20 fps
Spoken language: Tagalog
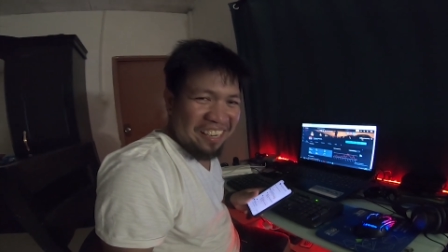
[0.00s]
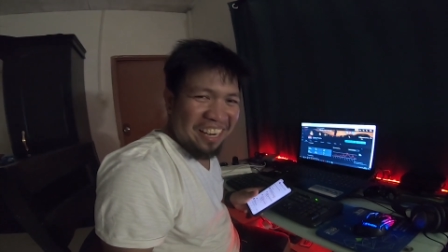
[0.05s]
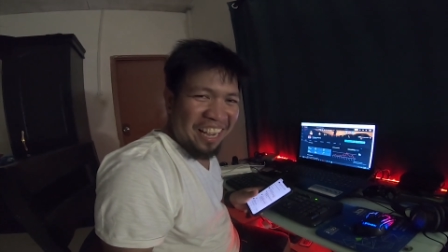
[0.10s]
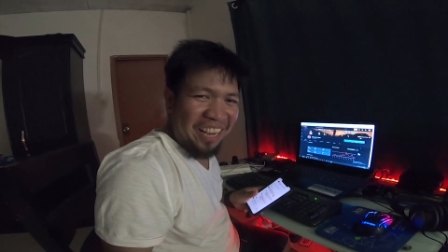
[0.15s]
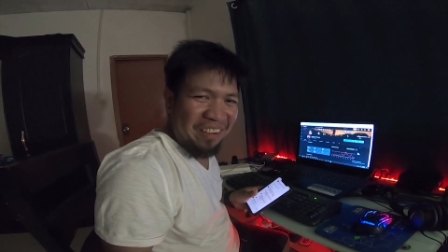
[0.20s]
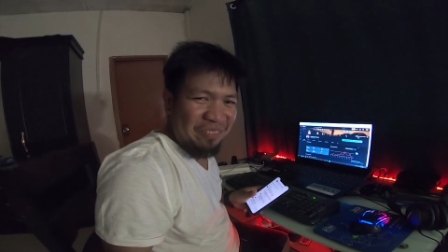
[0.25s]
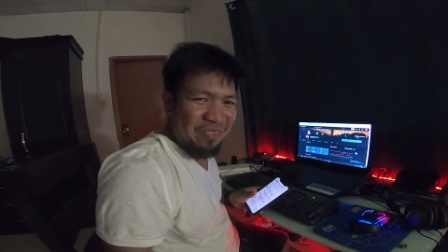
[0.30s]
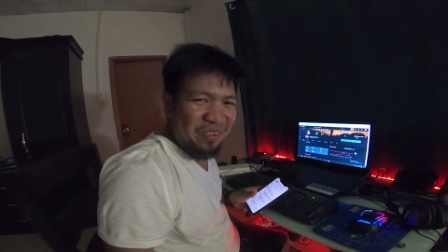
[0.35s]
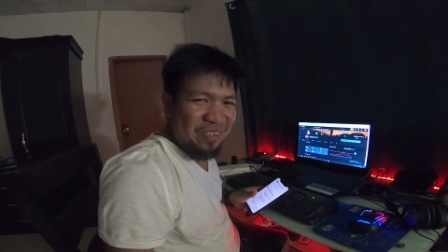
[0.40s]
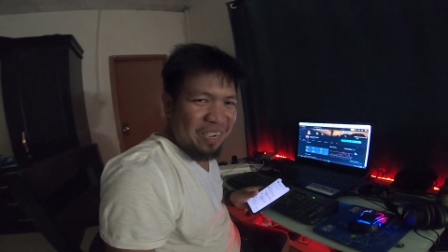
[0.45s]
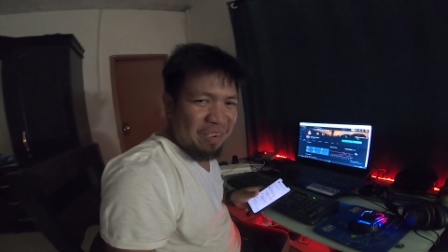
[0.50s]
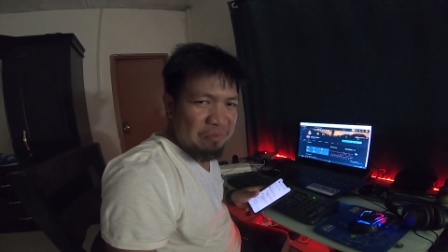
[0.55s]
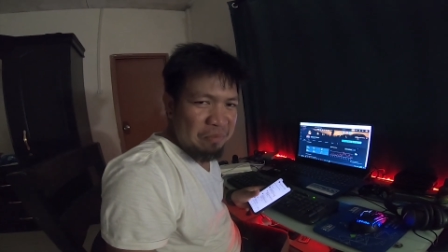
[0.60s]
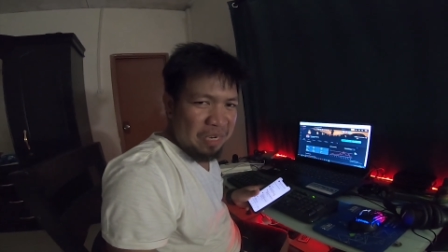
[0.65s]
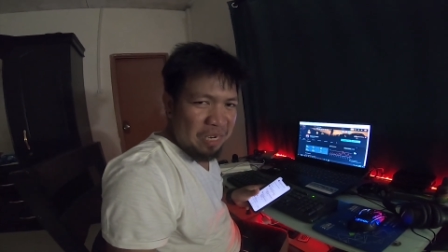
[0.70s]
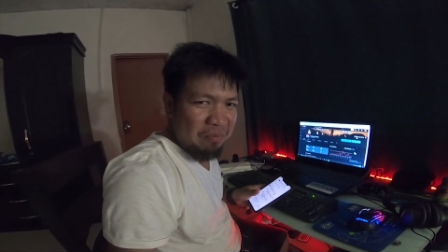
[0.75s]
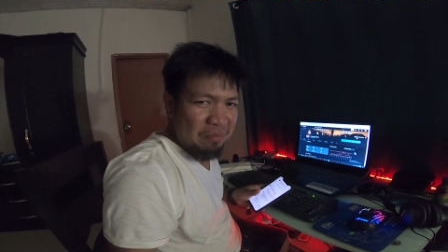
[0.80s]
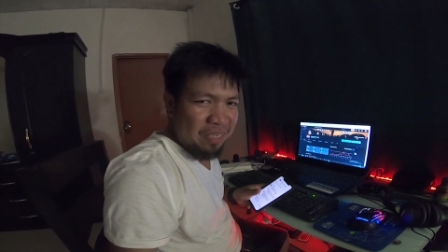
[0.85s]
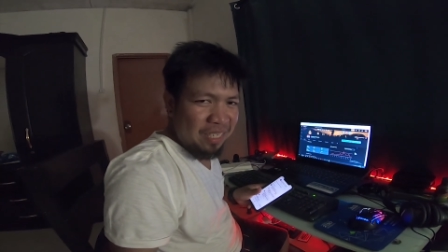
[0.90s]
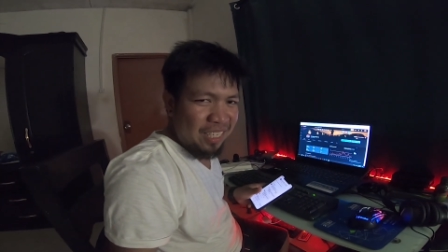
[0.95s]
nahimog
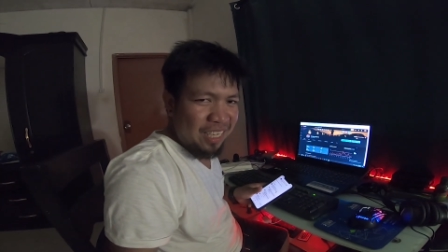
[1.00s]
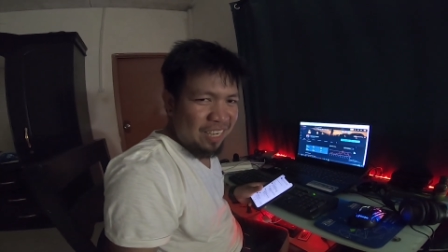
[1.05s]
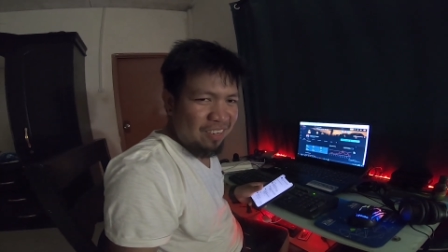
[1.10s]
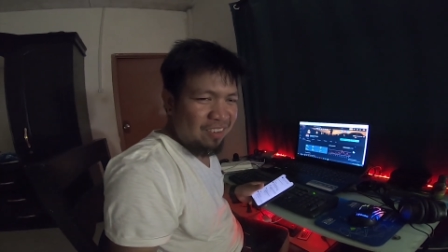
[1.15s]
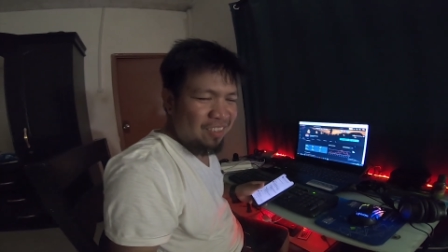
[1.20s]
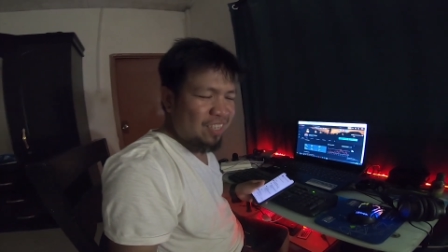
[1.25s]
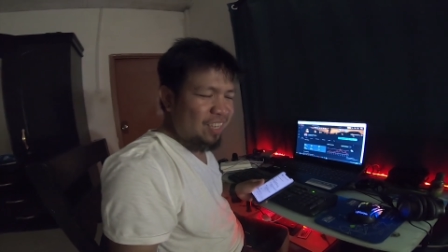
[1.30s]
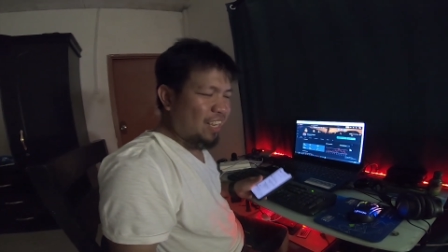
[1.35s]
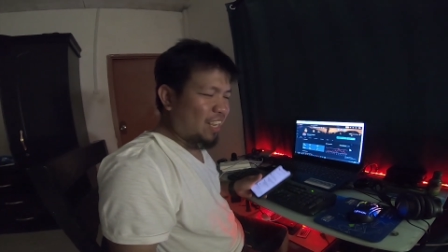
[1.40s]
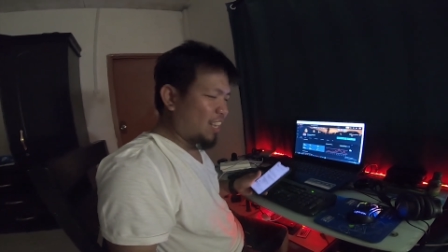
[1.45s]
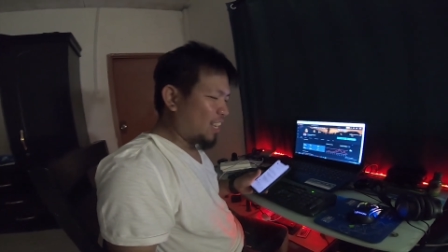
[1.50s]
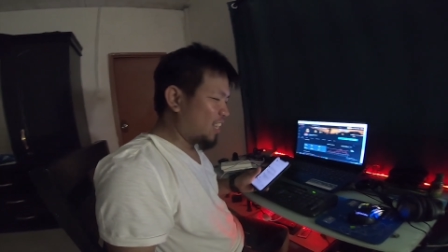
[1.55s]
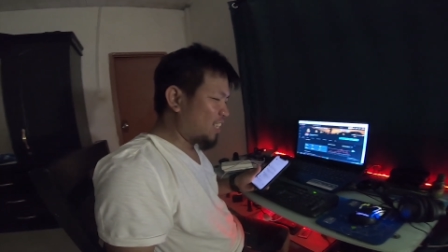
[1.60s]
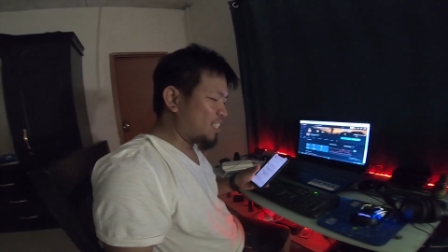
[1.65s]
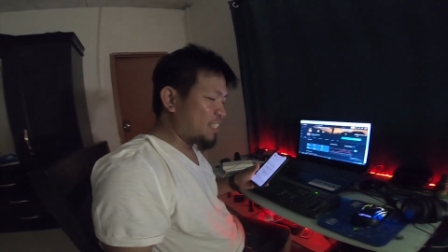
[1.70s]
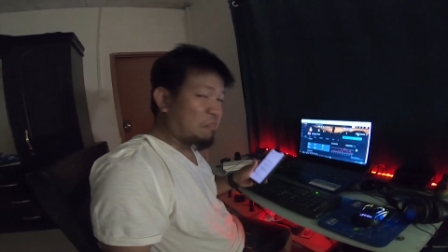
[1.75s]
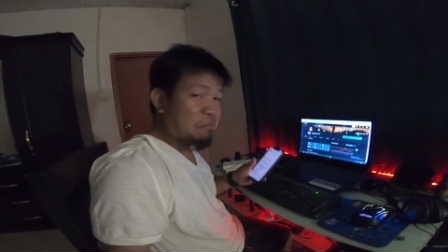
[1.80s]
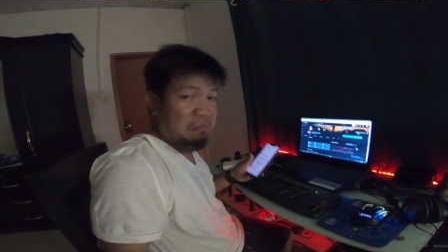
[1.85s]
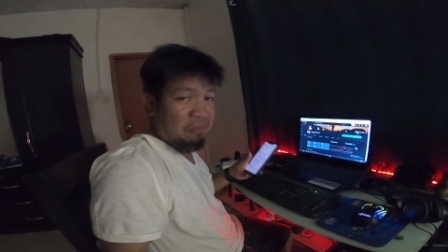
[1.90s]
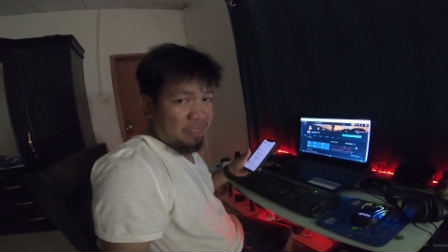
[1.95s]
cameraman karon kay
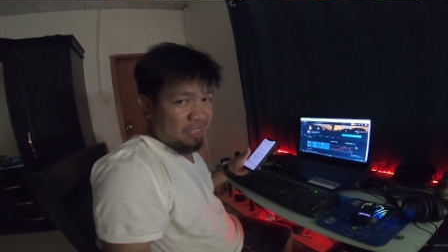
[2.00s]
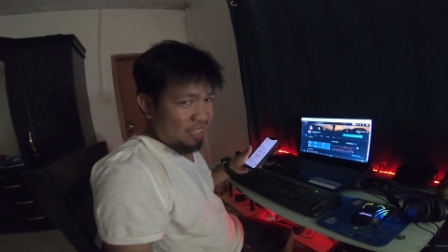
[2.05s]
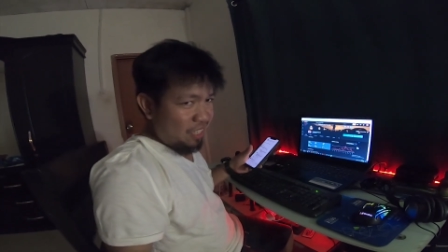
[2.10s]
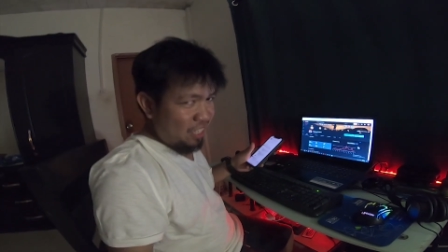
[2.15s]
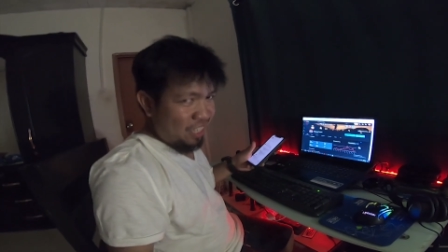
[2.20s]
siyempre